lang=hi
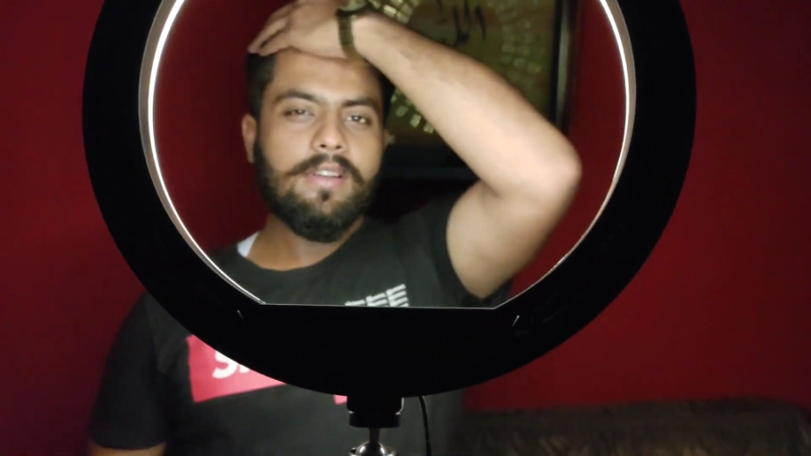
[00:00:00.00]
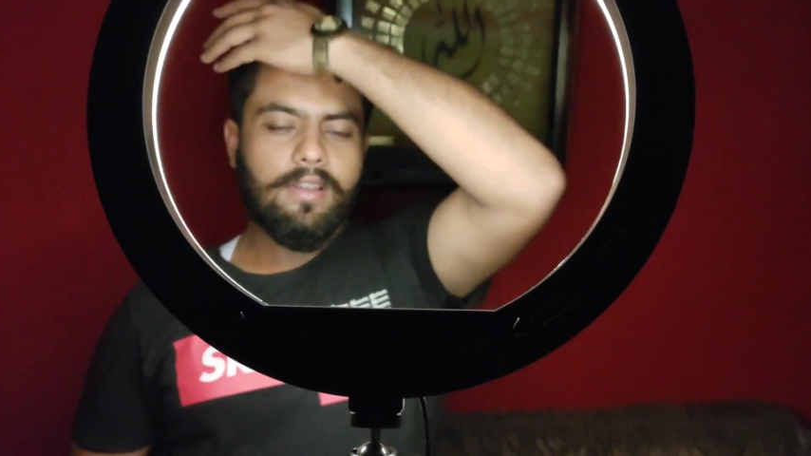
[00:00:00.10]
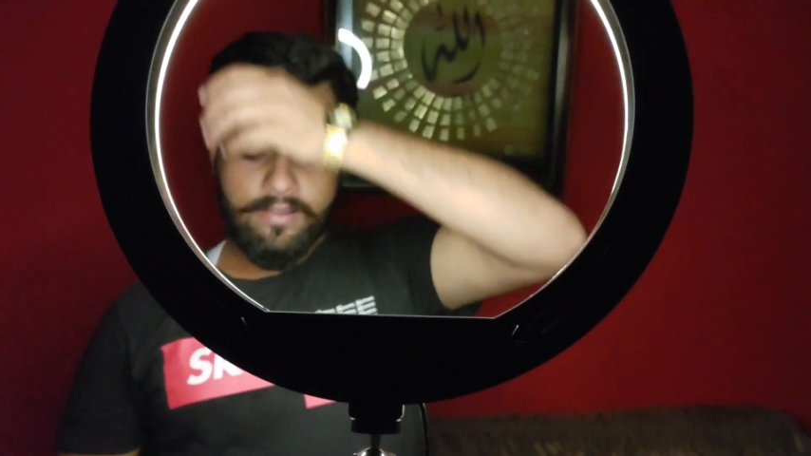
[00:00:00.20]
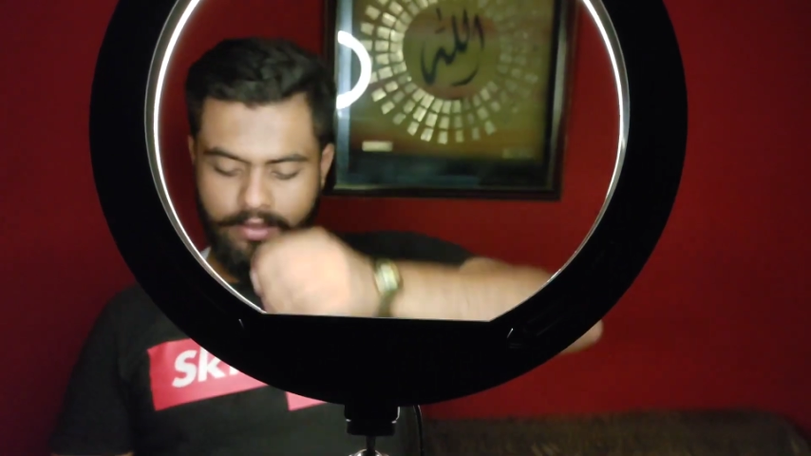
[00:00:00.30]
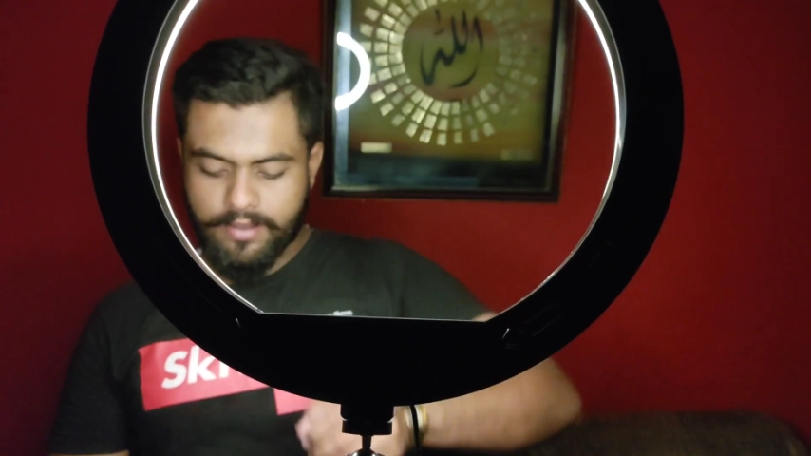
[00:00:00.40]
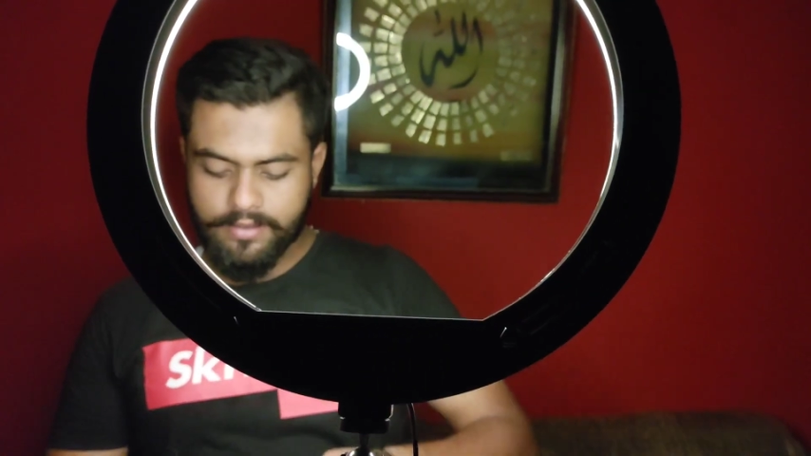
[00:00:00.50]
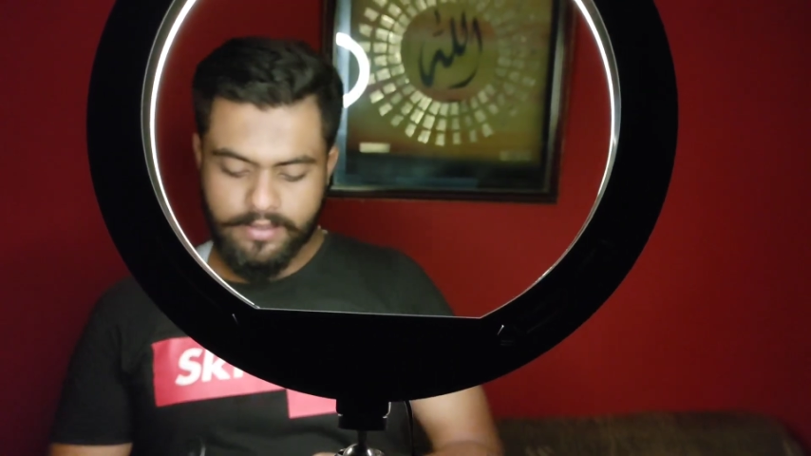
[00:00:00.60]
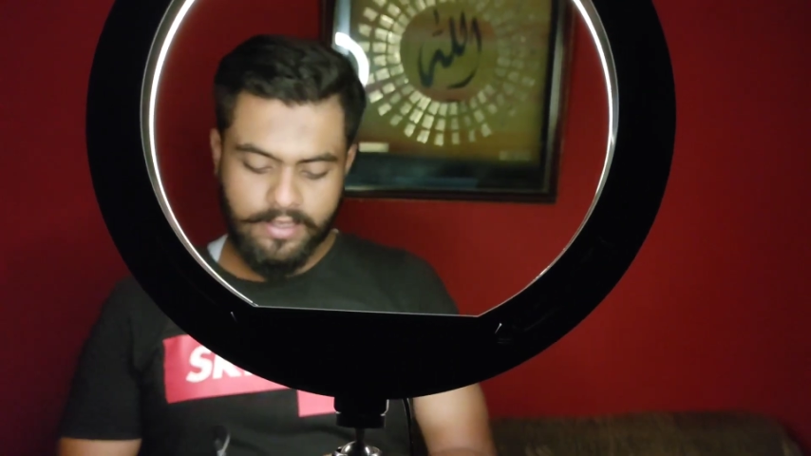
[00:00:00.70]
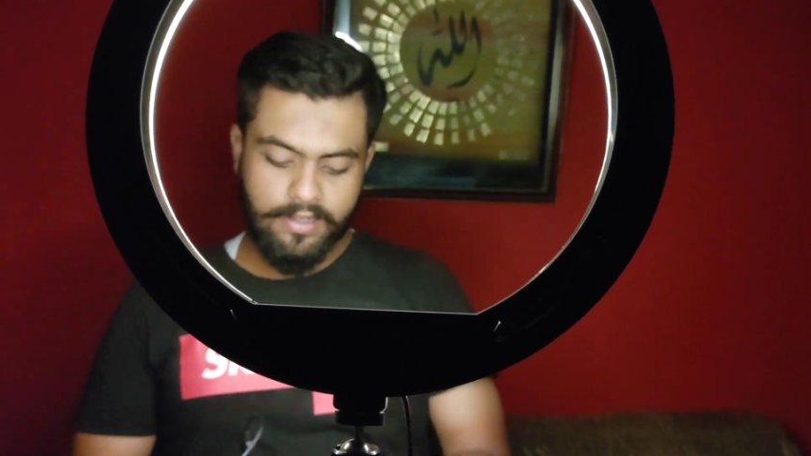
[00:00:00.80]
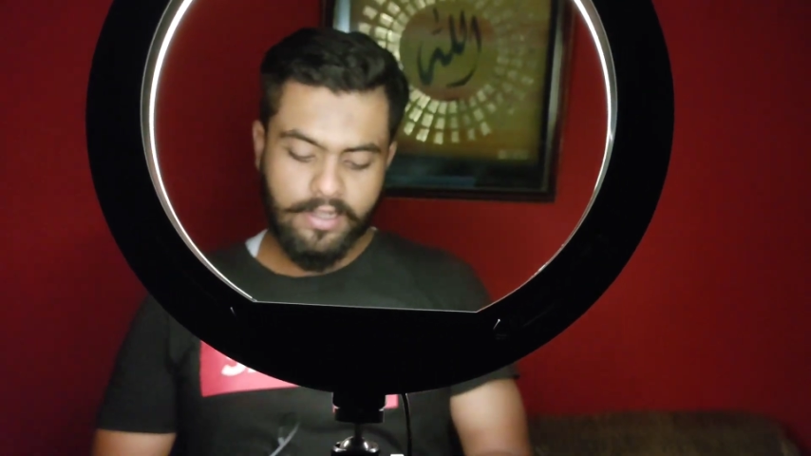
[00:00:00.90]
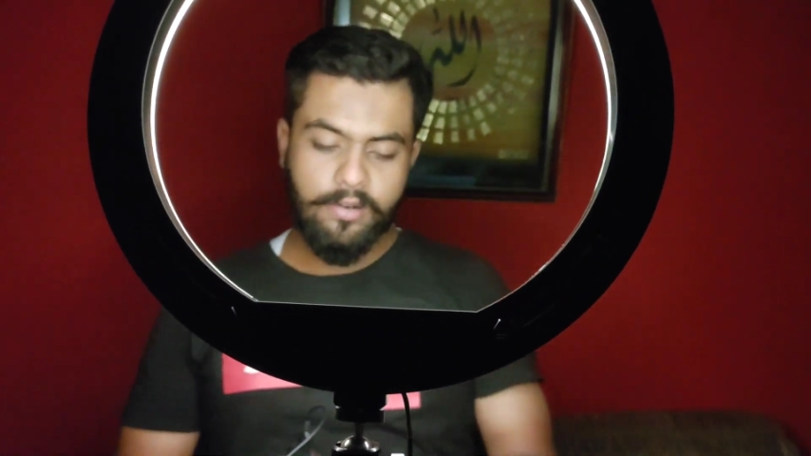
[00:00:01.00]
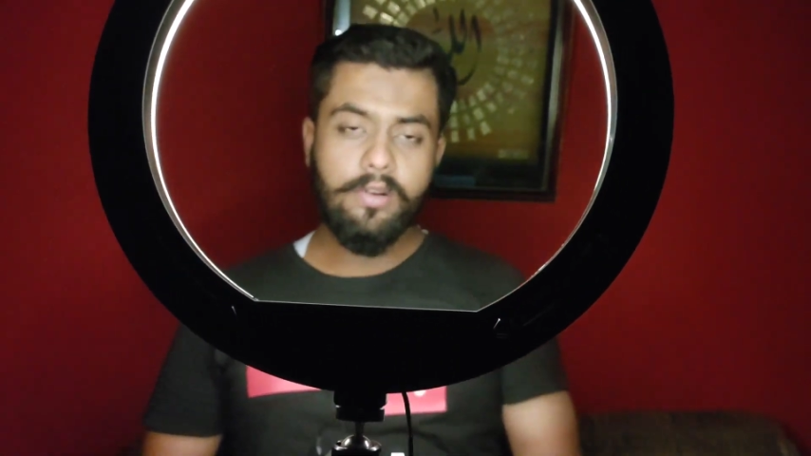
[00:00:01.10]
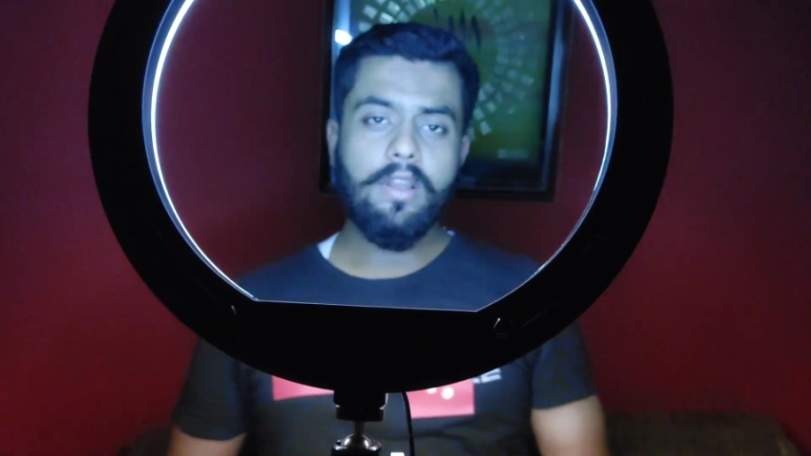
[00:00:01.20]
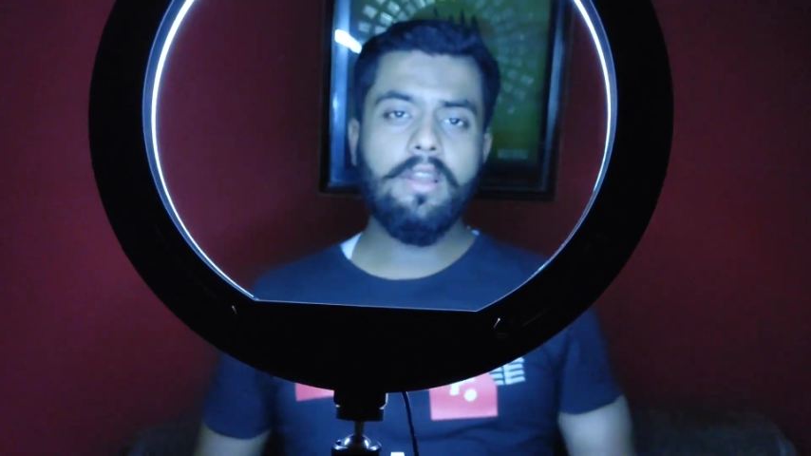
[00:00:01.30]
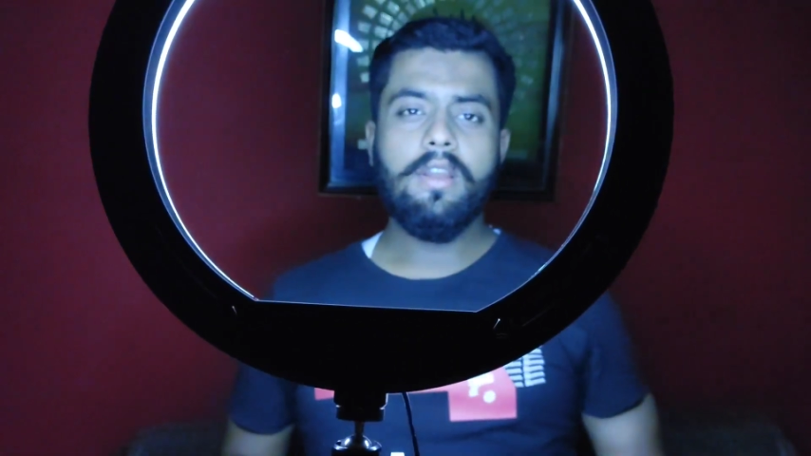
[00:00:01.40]
कैसा तीन कलर
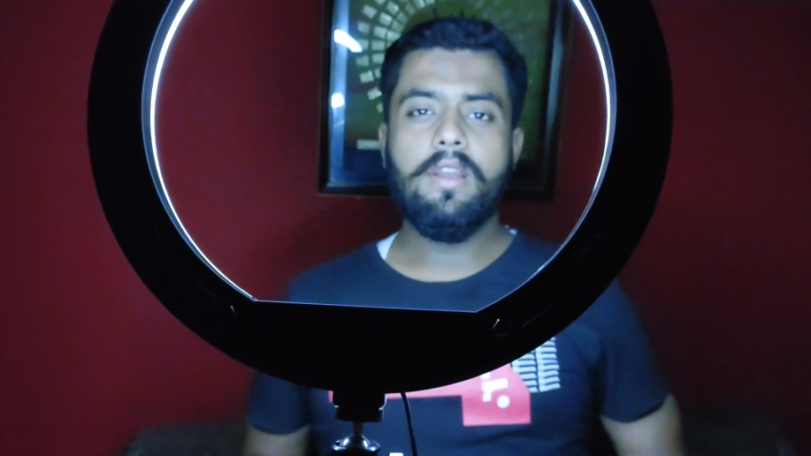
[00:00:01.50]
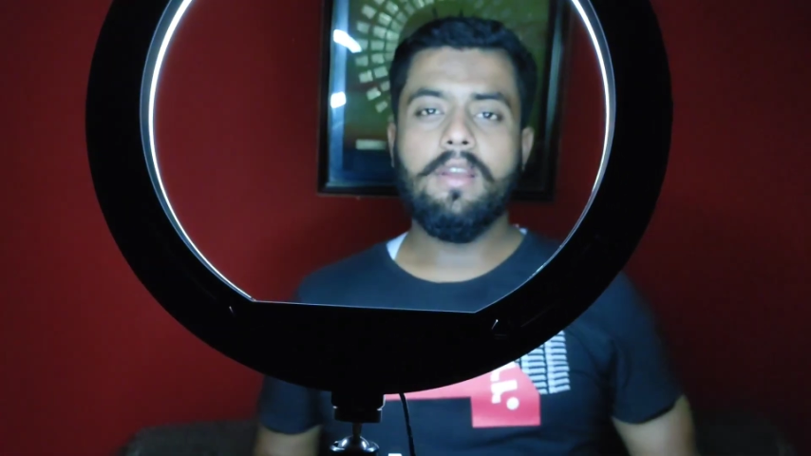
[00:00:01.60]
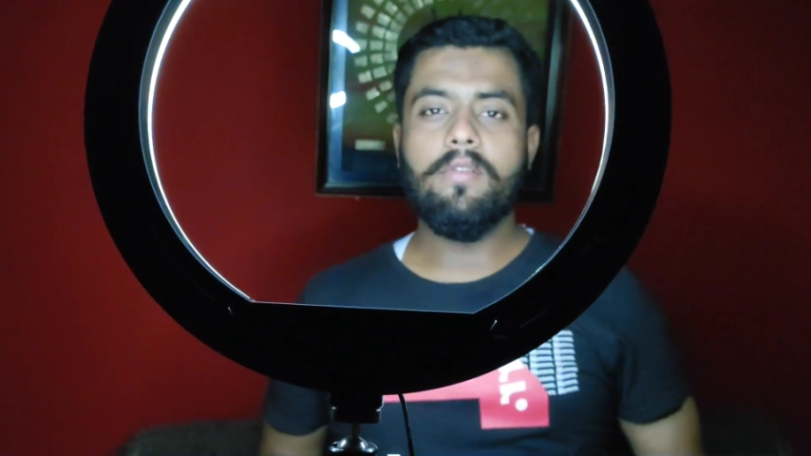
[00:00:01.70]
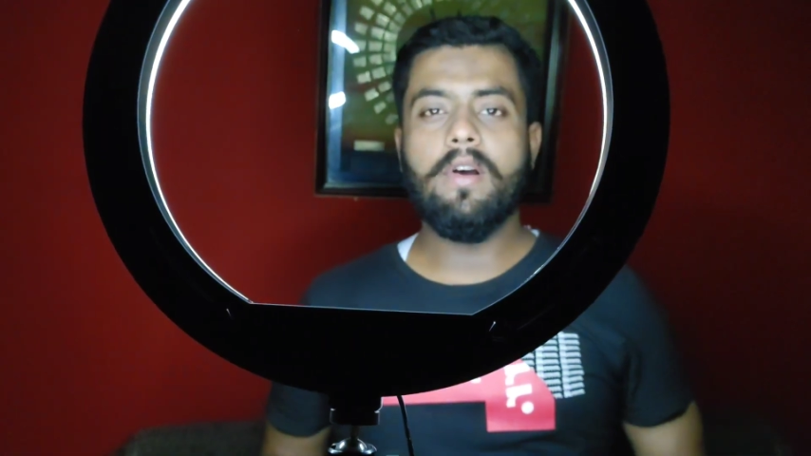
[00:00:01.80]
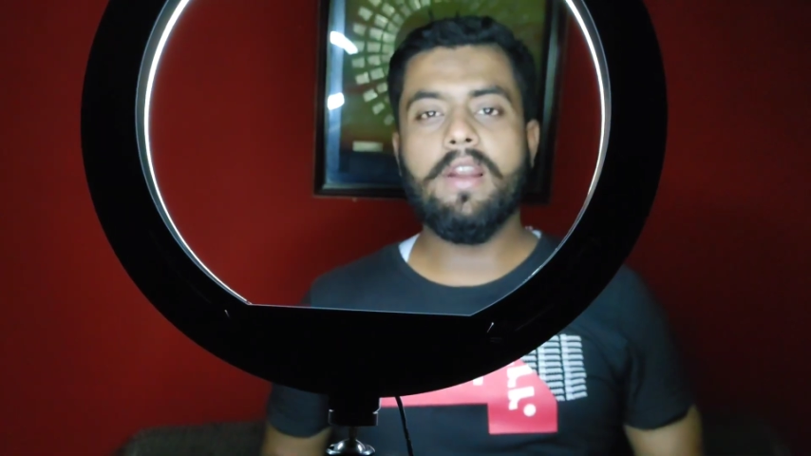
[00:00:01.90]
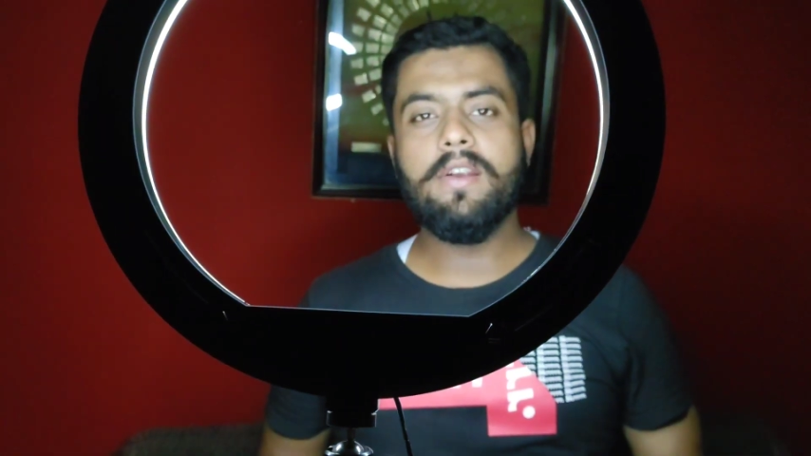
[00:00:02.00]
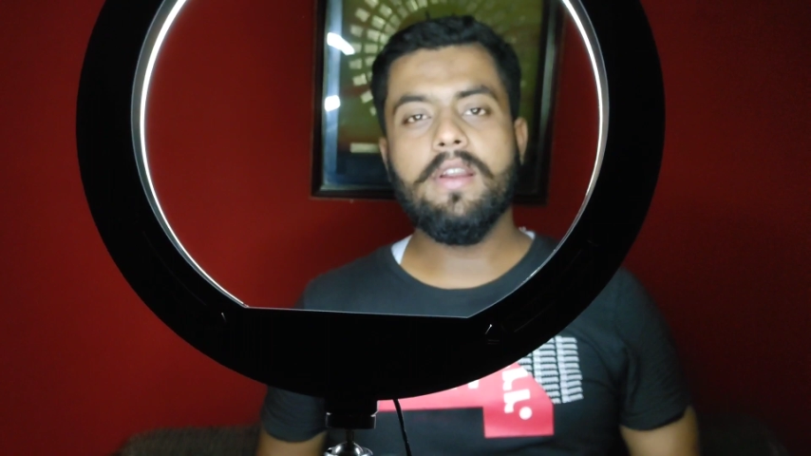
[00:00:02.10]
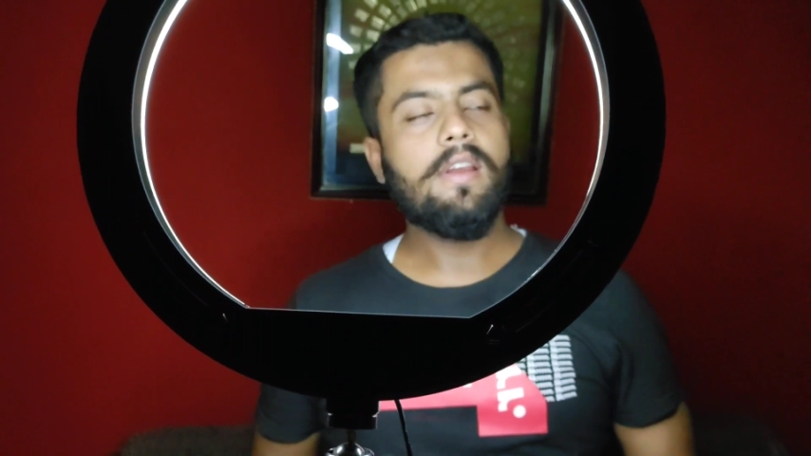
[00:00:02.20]
होगा वाइट